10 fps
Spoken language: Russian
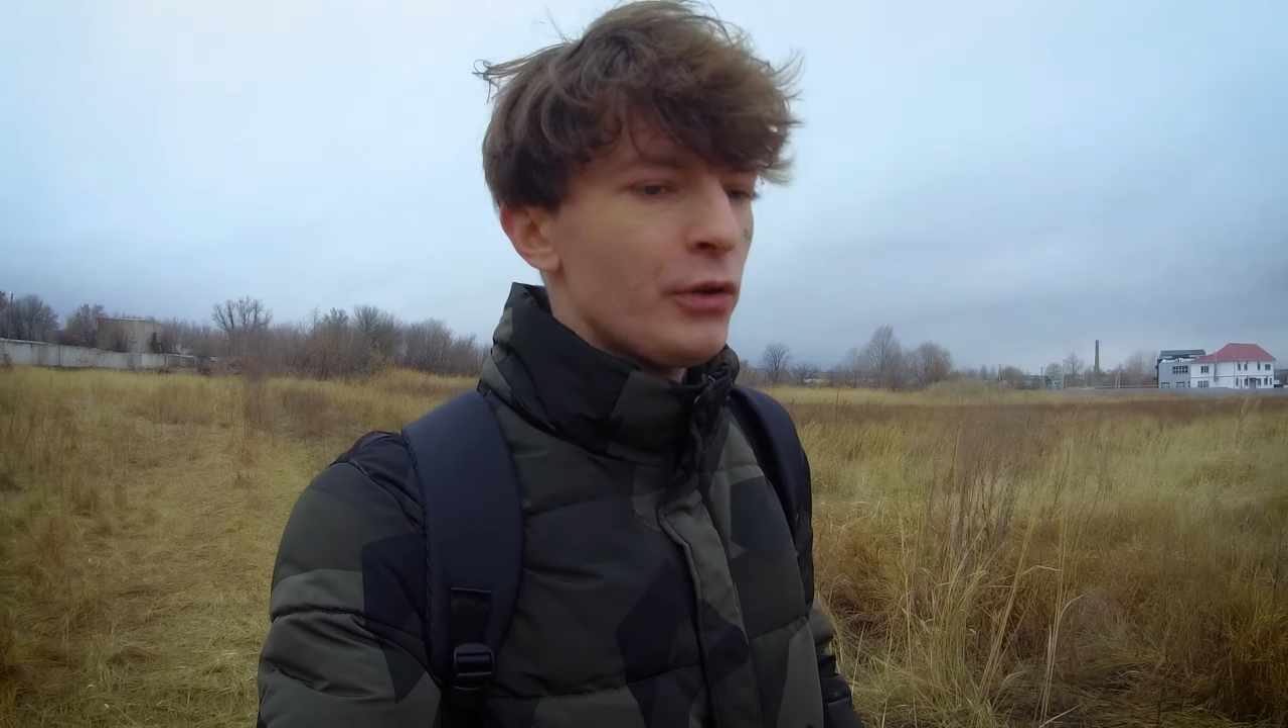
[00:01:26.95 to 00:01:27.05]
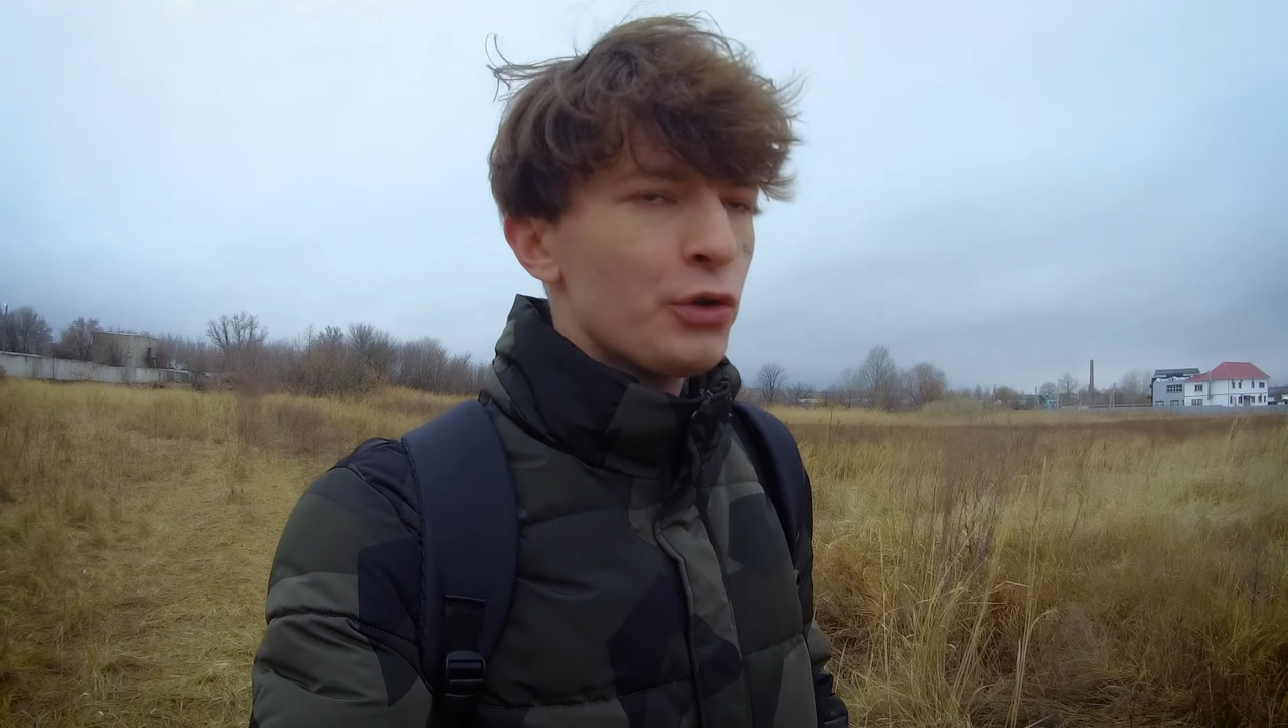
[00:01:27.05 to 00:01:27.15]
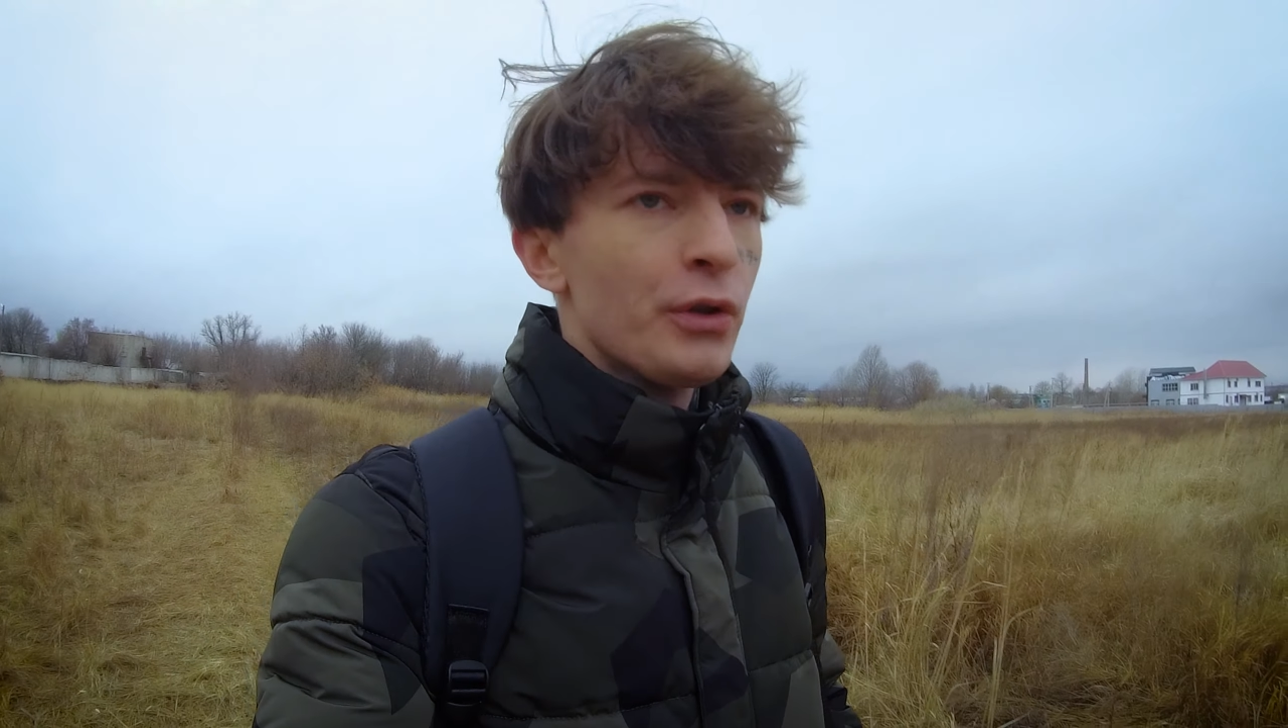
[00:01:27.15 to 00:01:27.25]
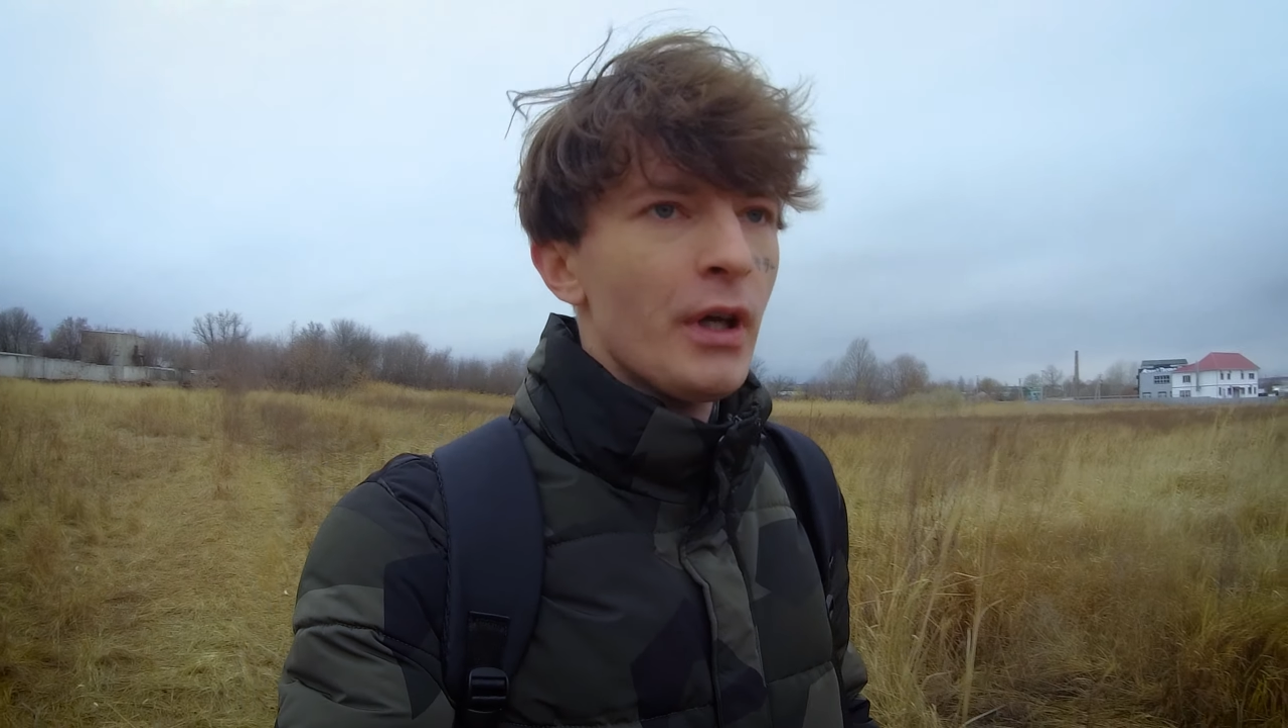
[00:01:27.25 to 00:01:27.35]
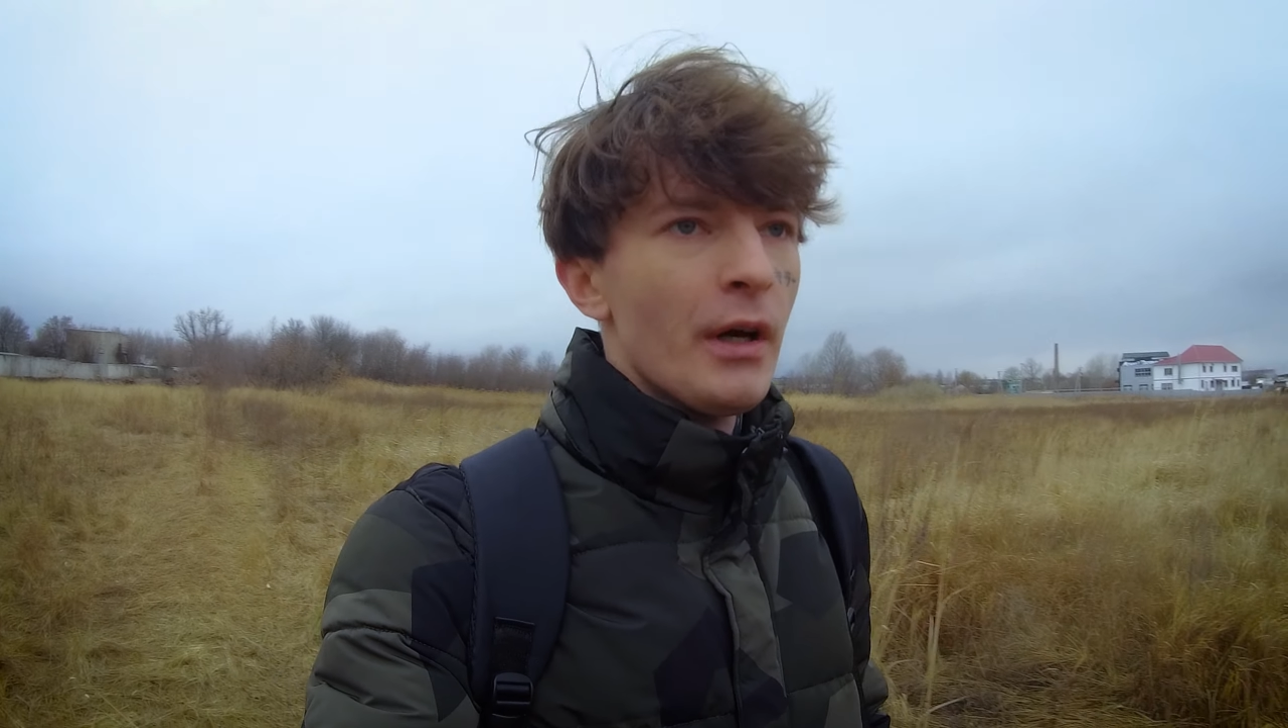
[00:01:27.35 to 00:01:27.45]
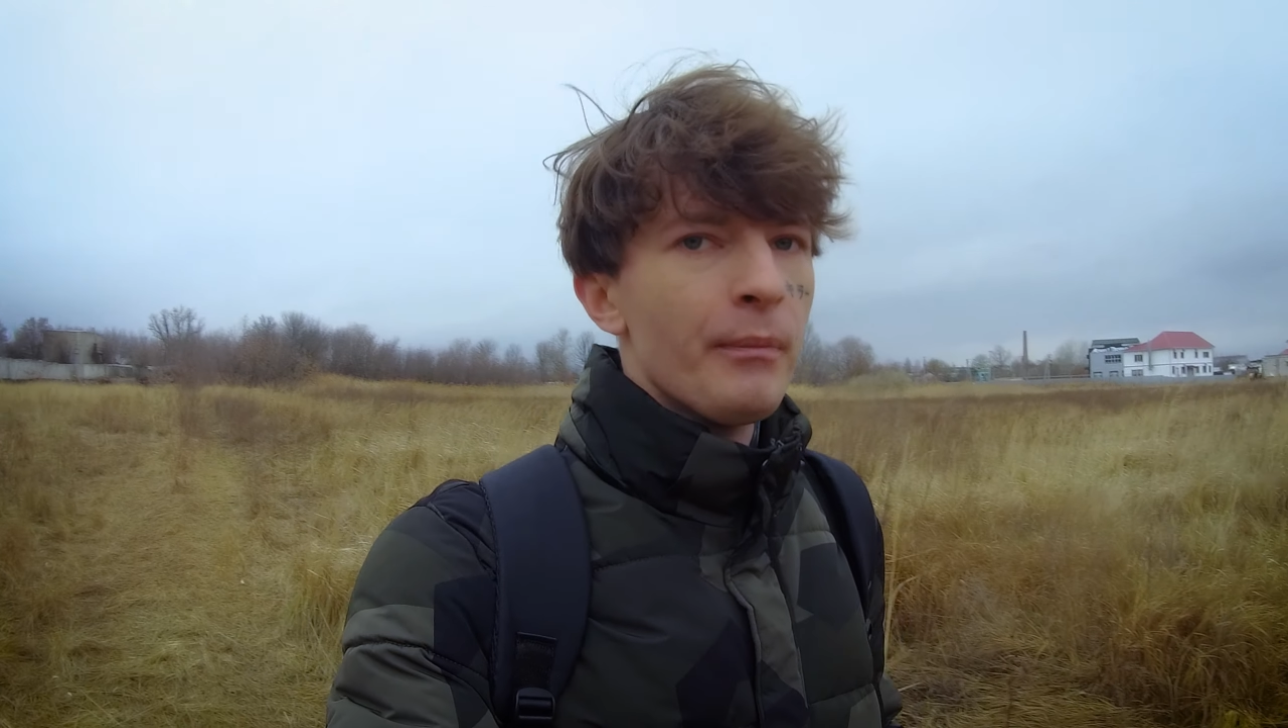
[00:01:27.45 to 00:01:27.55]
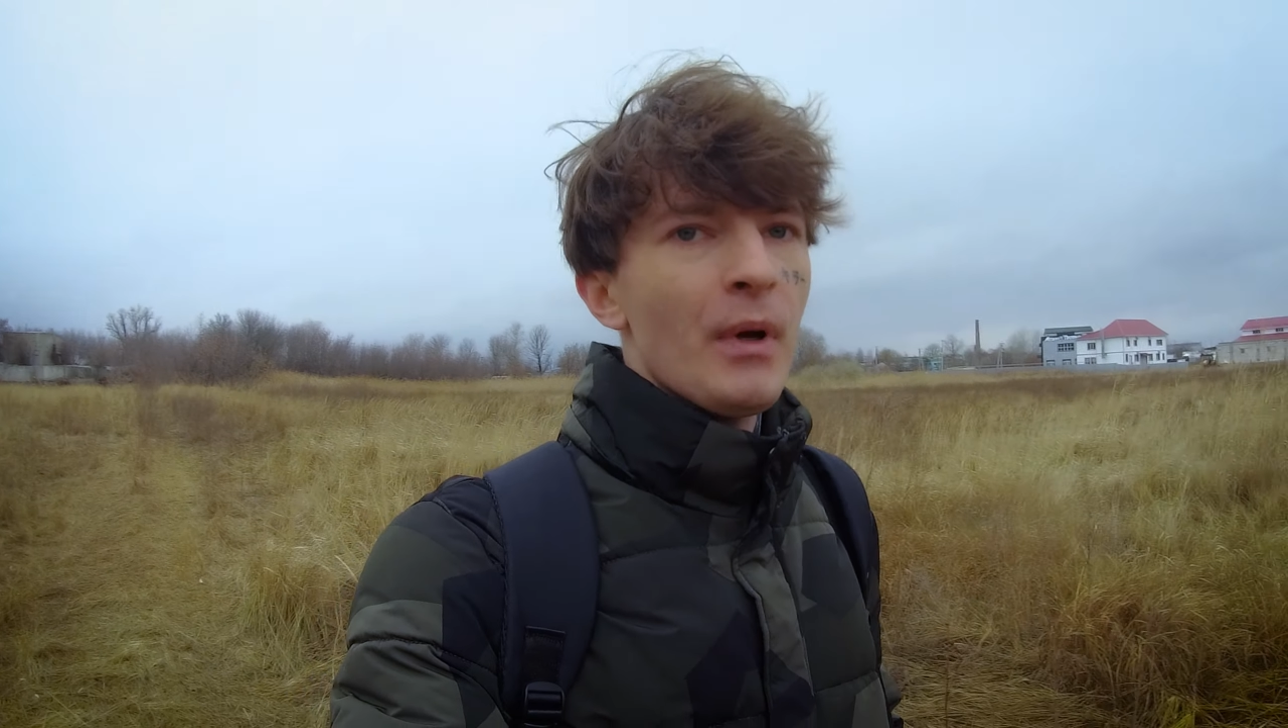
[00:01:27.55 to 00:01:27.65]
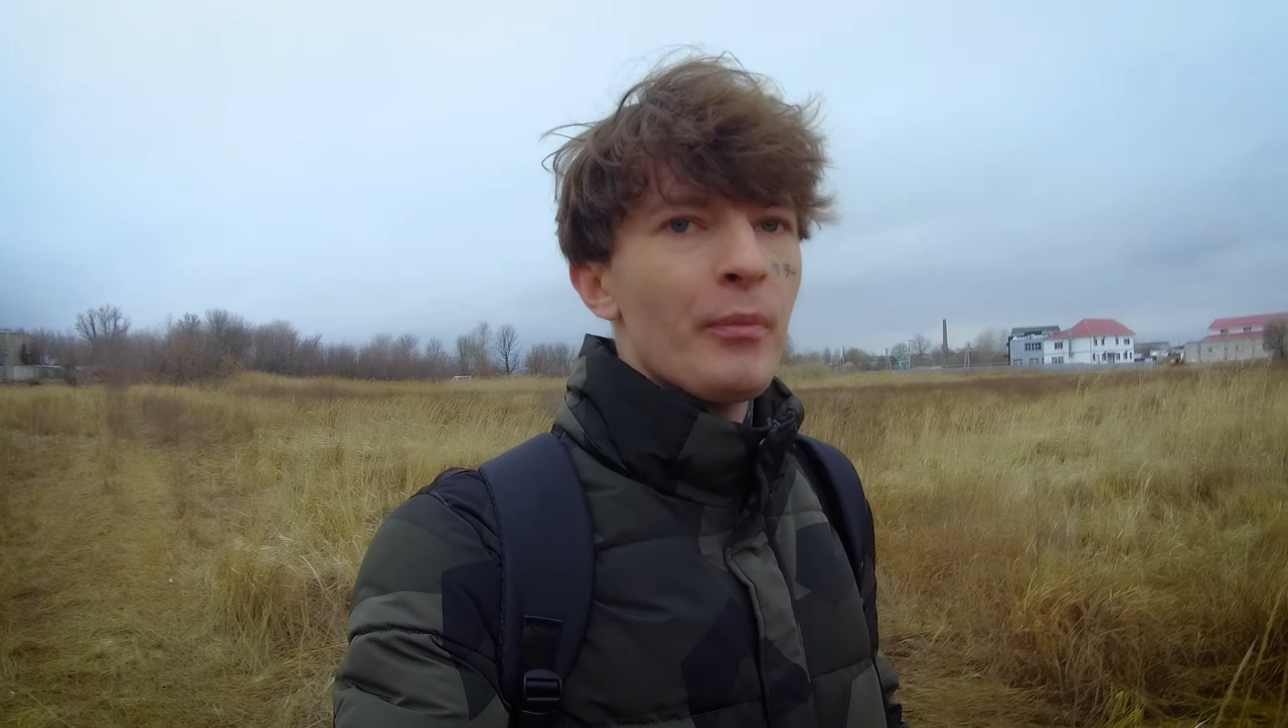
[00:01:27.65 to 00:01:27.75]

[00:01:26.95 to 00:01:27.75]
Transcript: то что я